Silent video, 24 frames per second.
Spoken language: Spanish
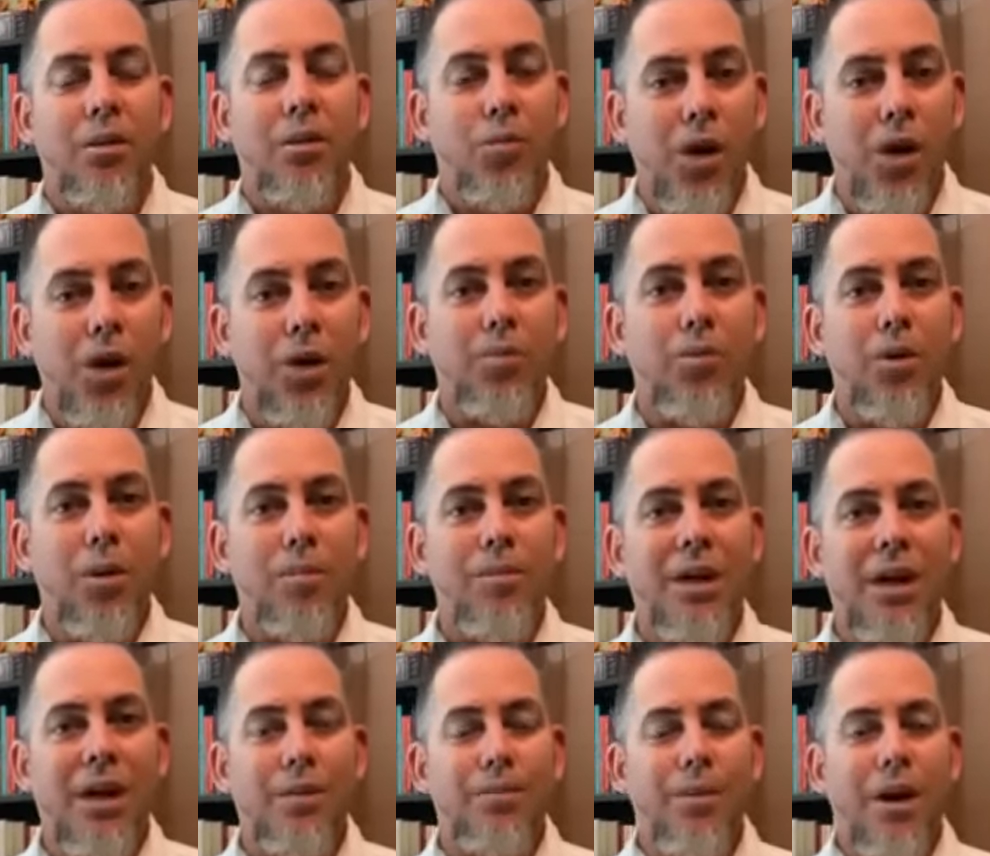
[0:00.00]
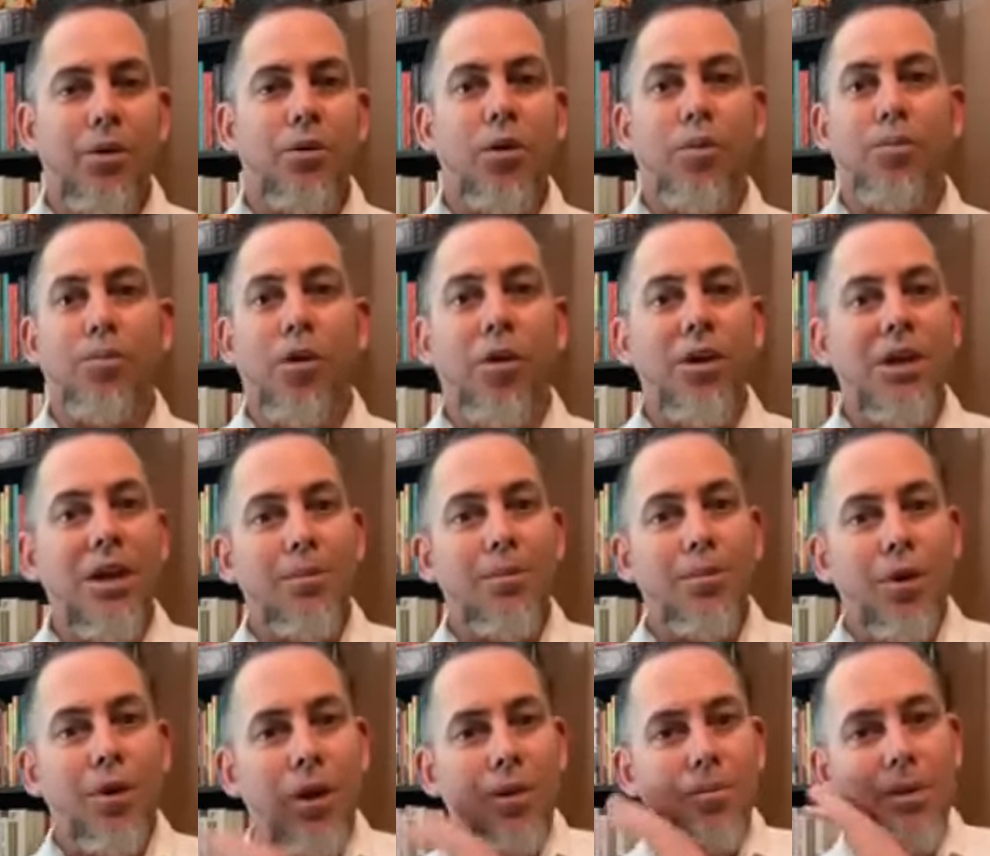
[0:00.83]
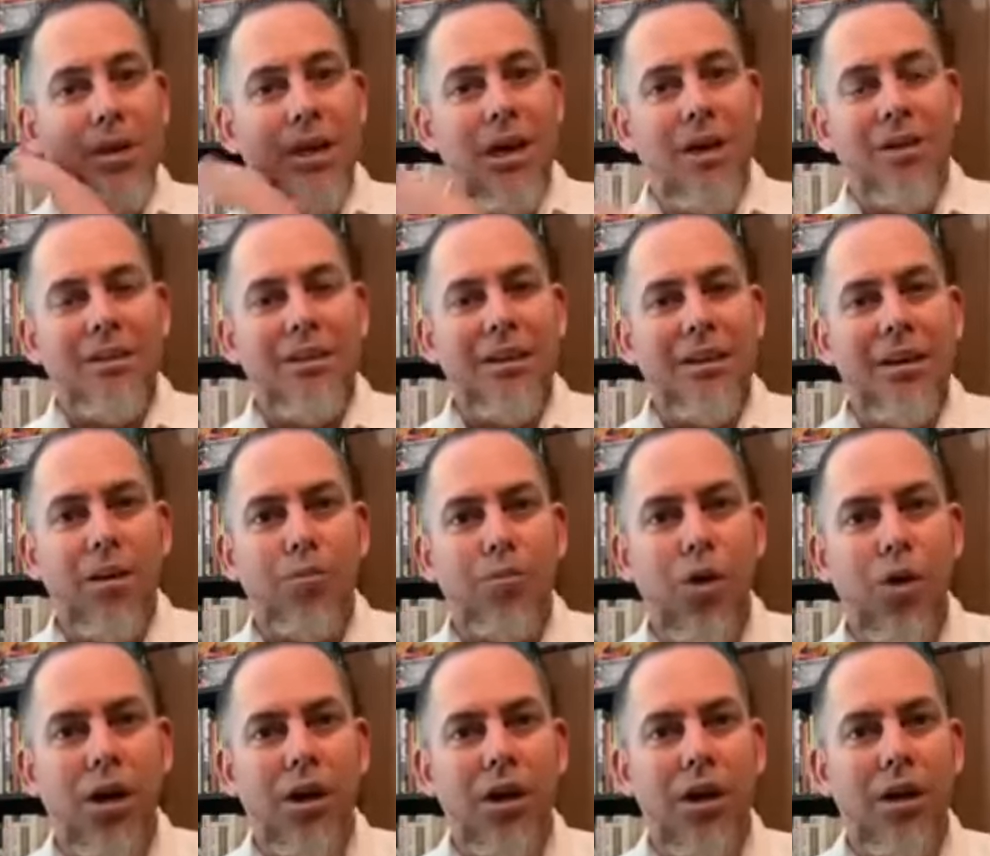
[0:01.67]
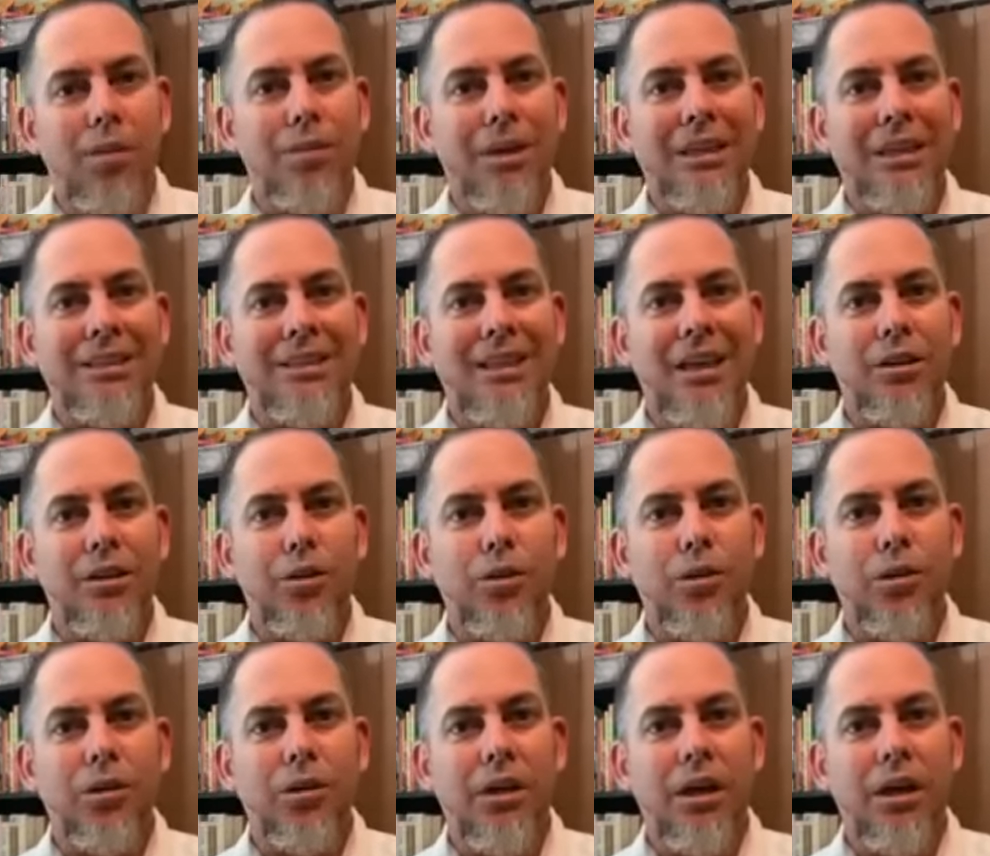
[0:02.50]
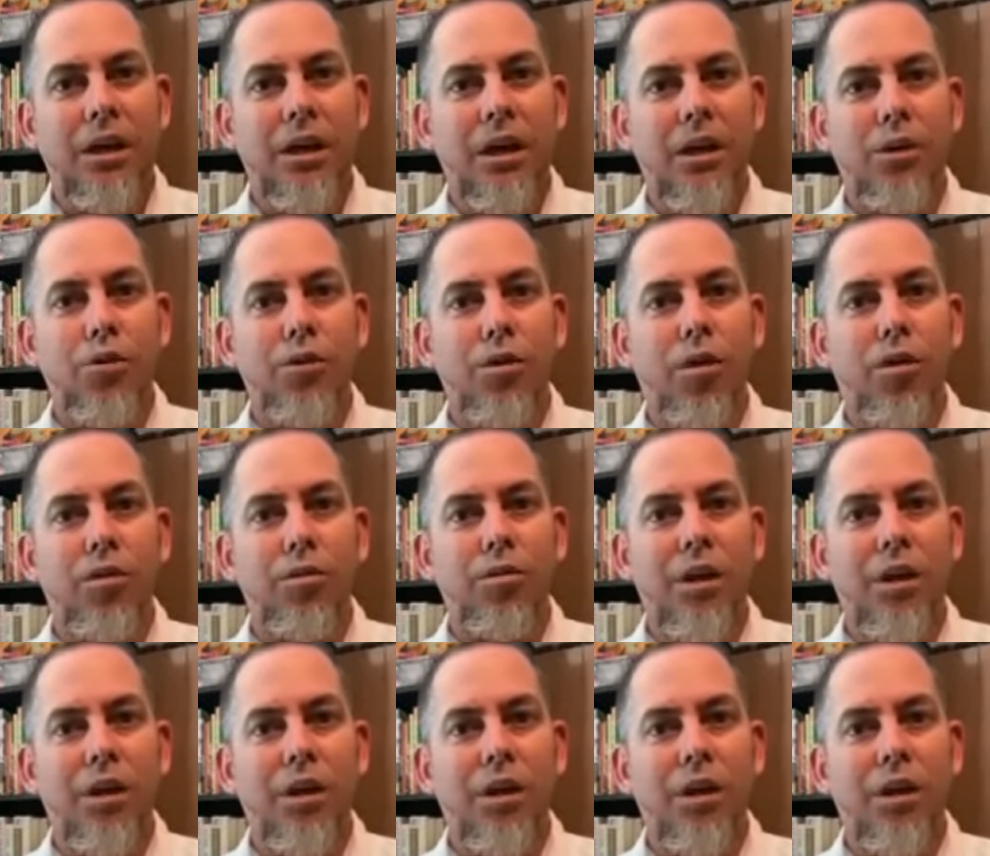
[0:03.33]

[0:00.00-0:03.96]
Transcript: Bueno, pues mis hermanos, no podía poner mi cabeza en la almohada pensando que algunos de